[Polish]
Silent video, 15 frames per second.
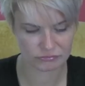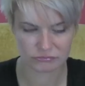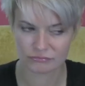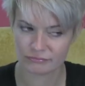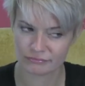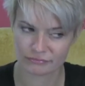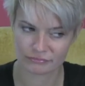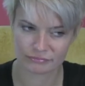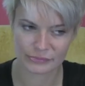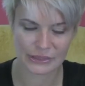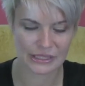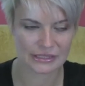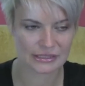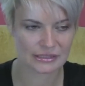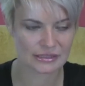Hmm,
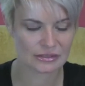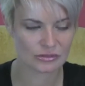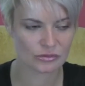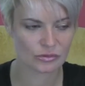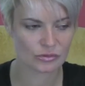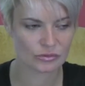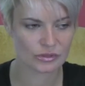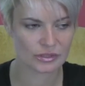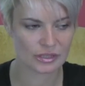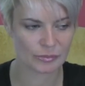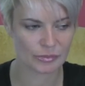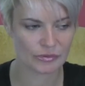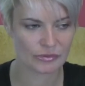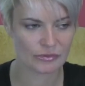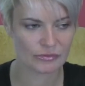pielęgnacyjną rutynę.
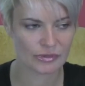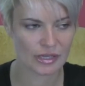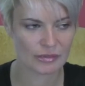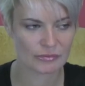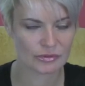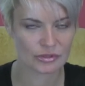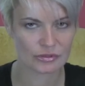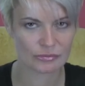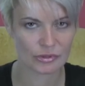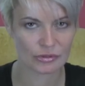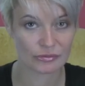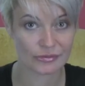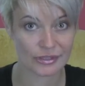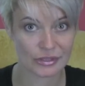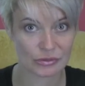Powiem Wam, że z
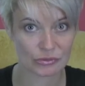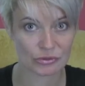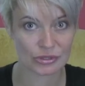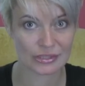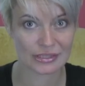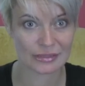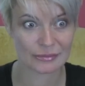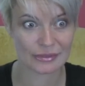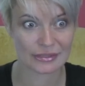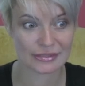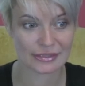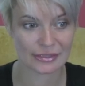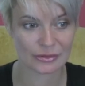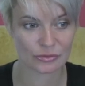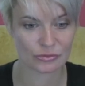moją twarzą to czasami jest
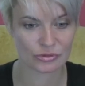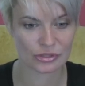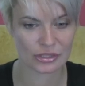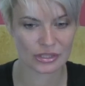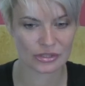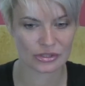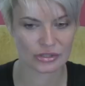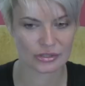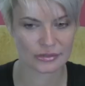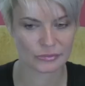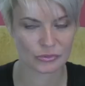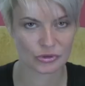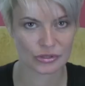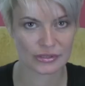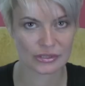tak różnie, że
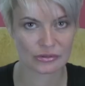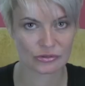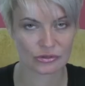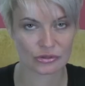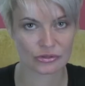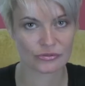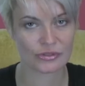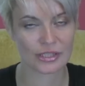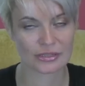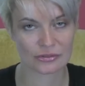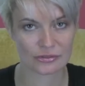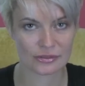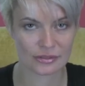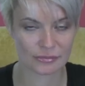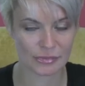muszę co chwila
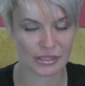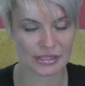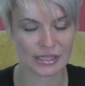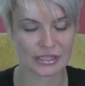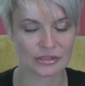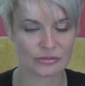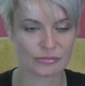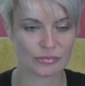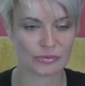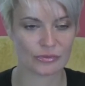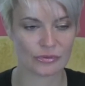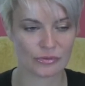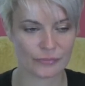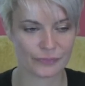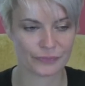coś zmieniać,
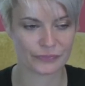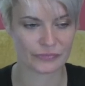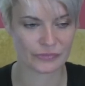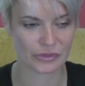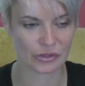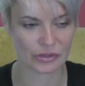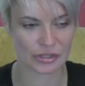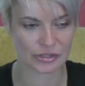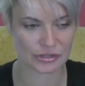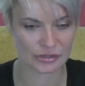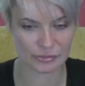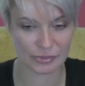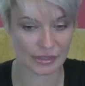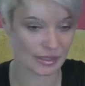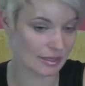bo mm, ona się
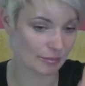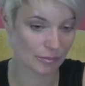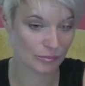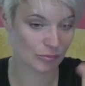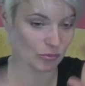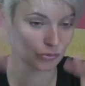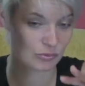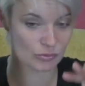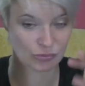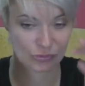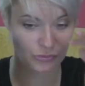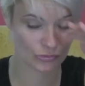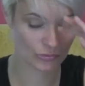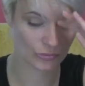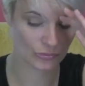zmienia po
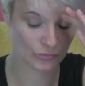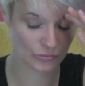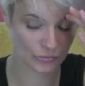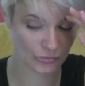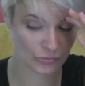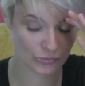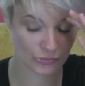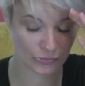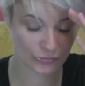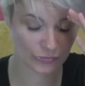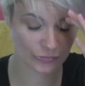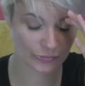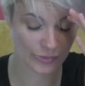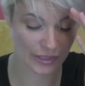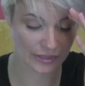prostu
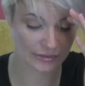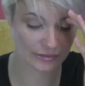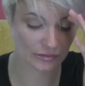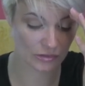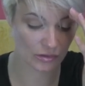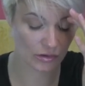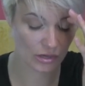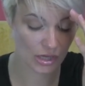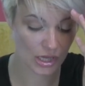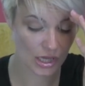bardzo